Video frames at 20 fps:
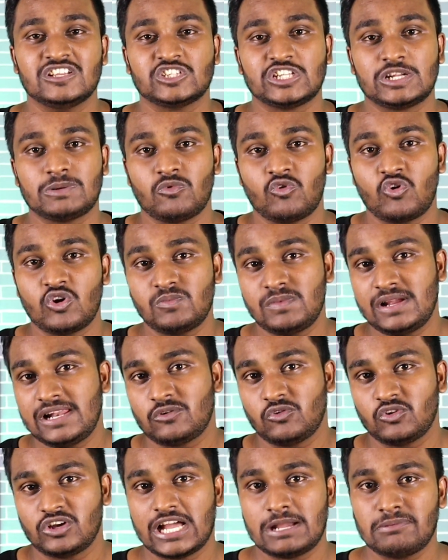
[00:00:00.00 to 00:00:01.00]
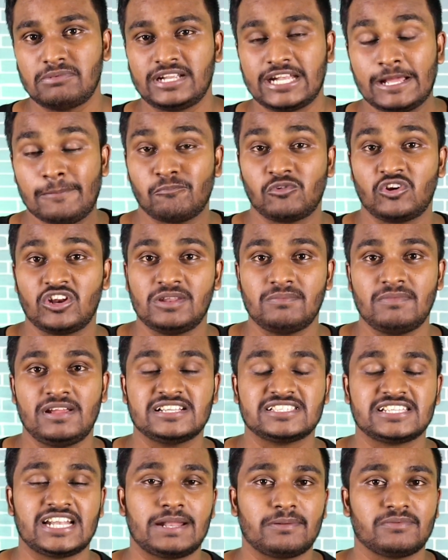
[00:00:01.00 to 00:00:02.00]
ஸோ நம்ம ஓன் மெயில் கொடுக்காம டெம்பரரி
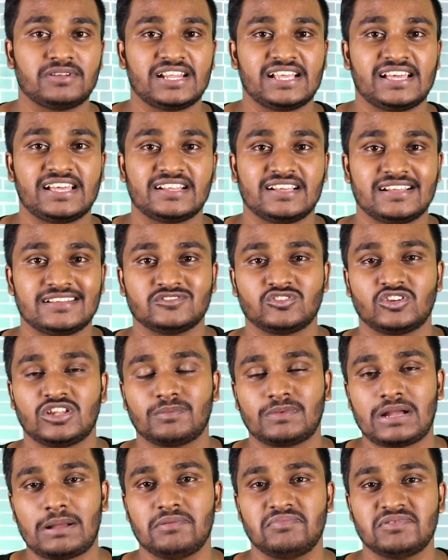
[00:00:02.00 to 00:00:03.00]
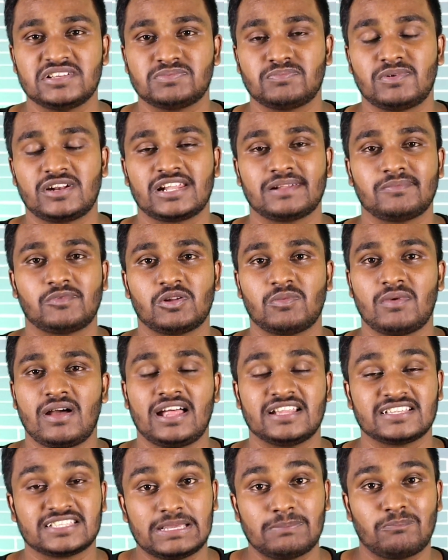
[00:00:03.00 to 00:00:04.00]
மெயில்ஸ்லாம் நம்ம நிறையா இருக்குது ஸோ நம்ம காப்பி பேஸ்ட் பண்ணுறது மூலமாக
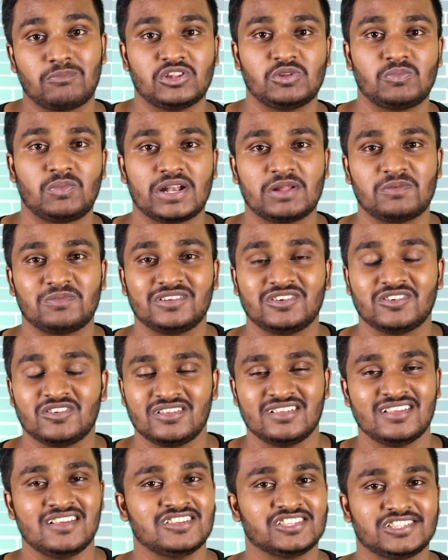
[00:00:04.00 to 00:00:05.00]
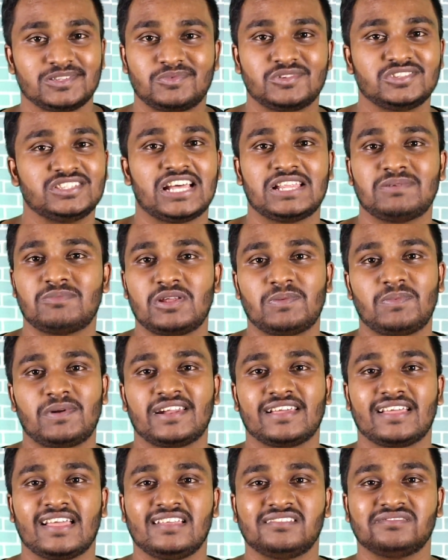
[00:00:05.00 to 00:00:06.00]
அது ஸ்கிப் வந்து பண்ண முடியும் ஸோ முடிஞ்சு அது மாதிரி
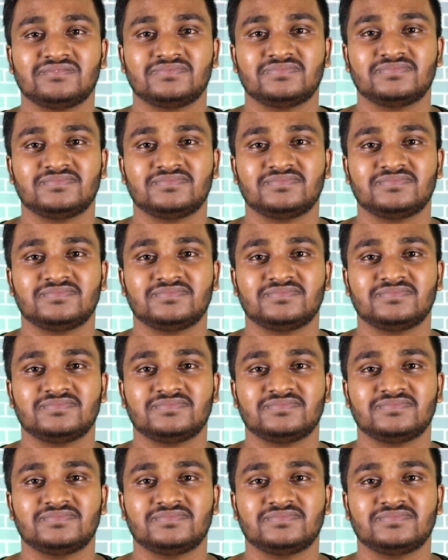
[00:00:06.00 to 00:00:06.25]
பண்ணுங்கள்